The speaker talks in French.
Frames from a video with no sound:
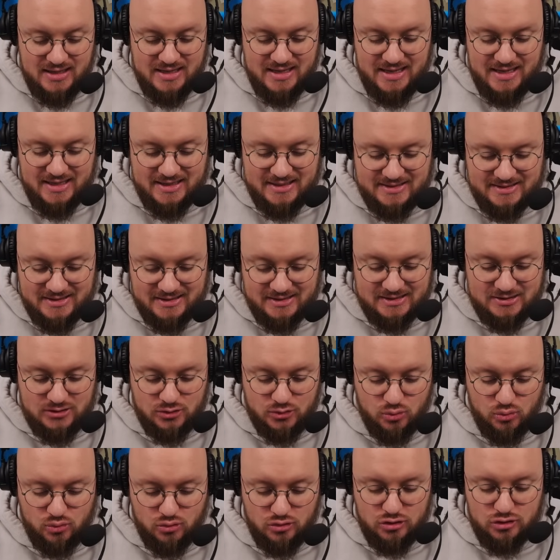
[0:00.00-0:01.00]

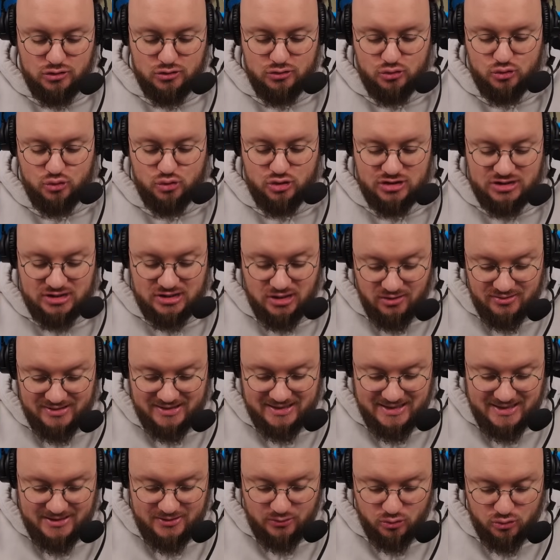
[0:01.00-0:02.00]
Extinction du
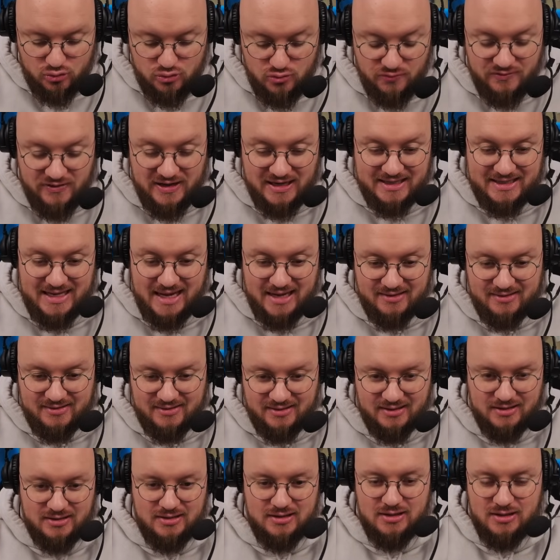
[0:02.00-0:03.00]
cendré, donc nouvelle
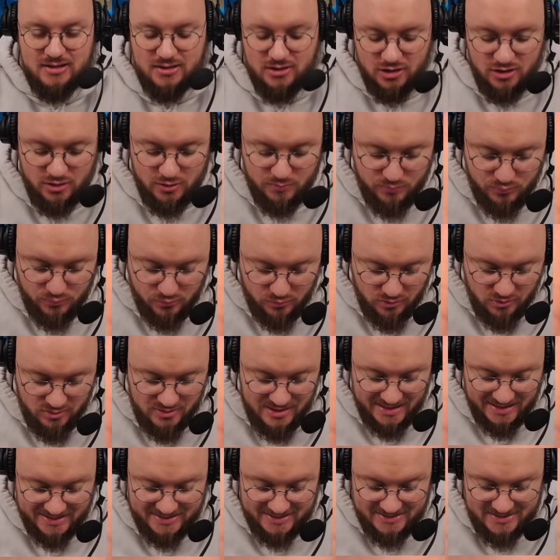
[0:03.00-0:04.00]
carte pour
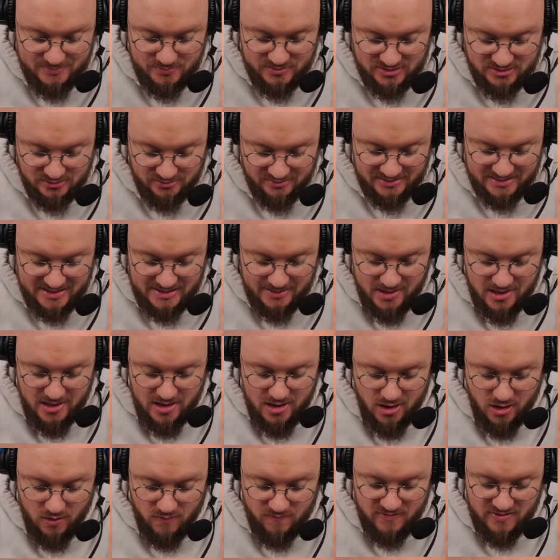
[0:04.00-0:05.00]
l'archétype cendré.
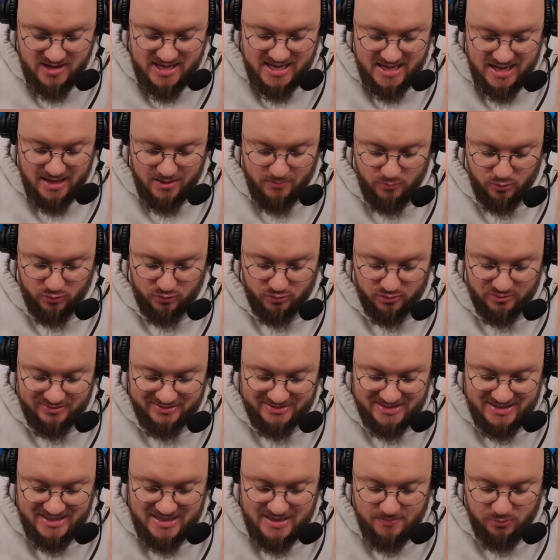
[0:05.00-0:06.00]
Envoyez un monstre
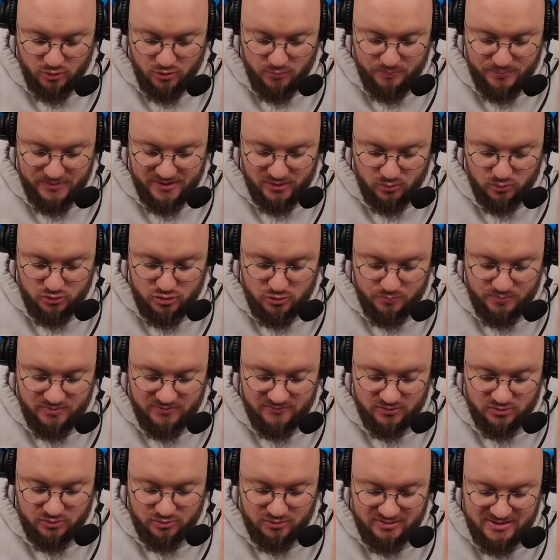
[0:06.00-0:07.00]
ténèbre pyro depuis
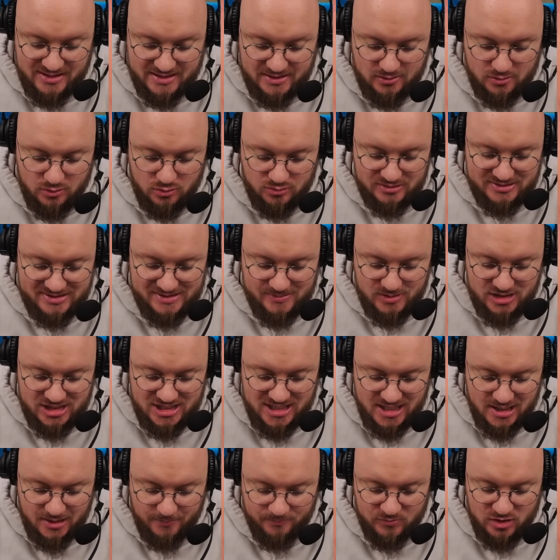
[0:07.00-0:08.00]
votre deck au
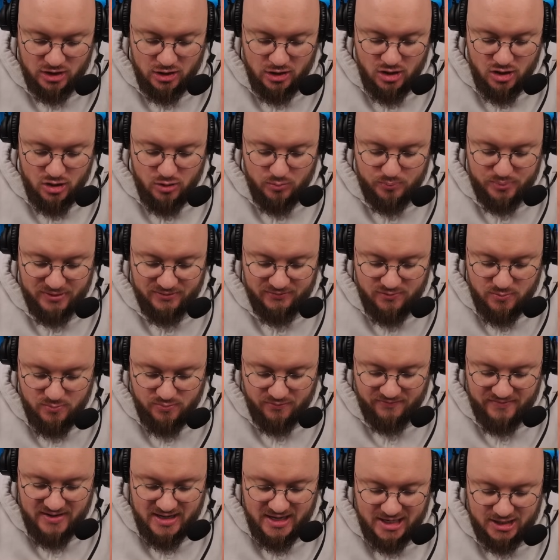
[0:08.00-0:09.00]
cimetière, puis vous
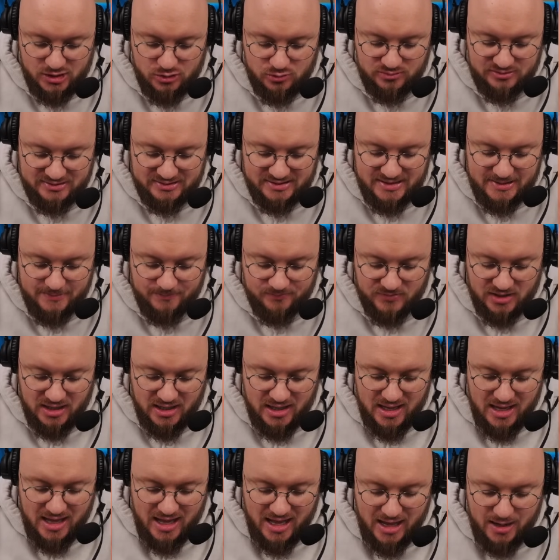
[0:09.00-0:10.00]
pouvez ajouter
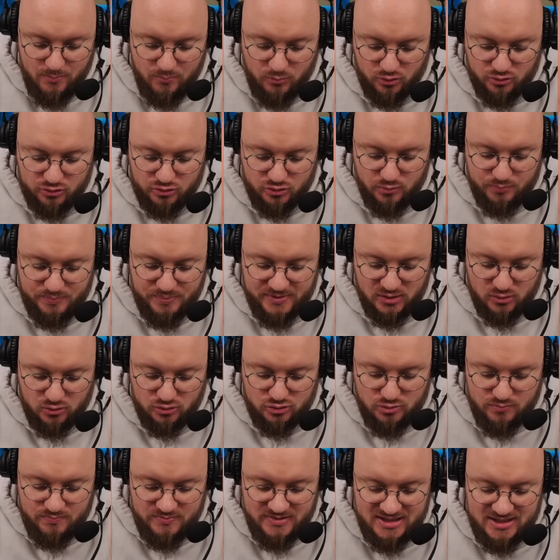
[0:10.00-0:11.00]
un monstre pyro
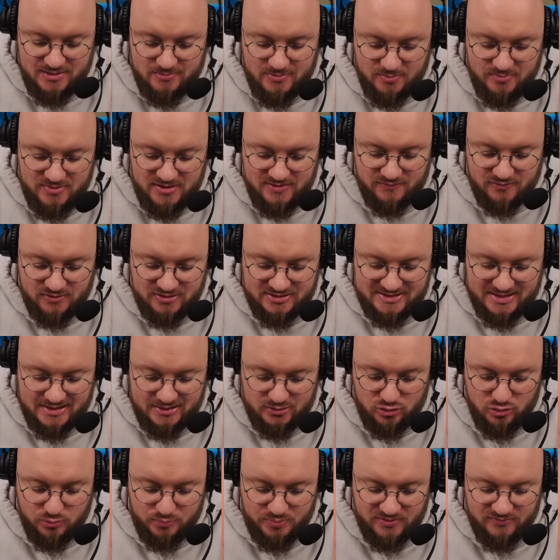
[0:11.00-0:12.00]
de minimum niveau
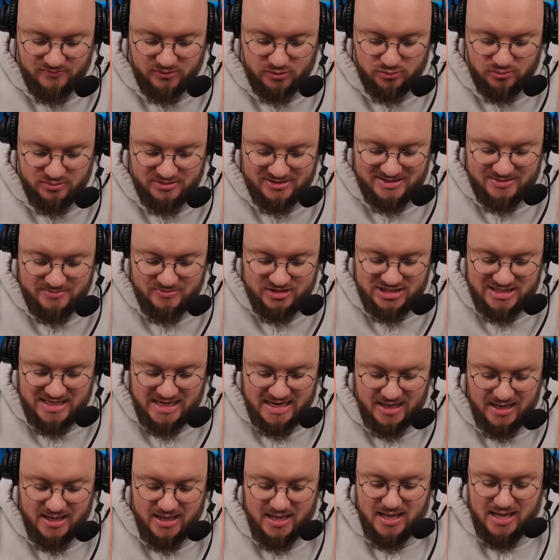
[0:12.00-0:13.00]
5 depuis votre
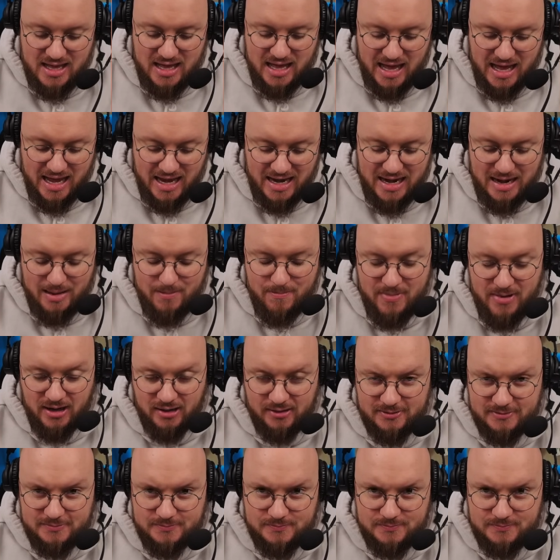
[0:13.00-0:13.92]
cimetière à la main.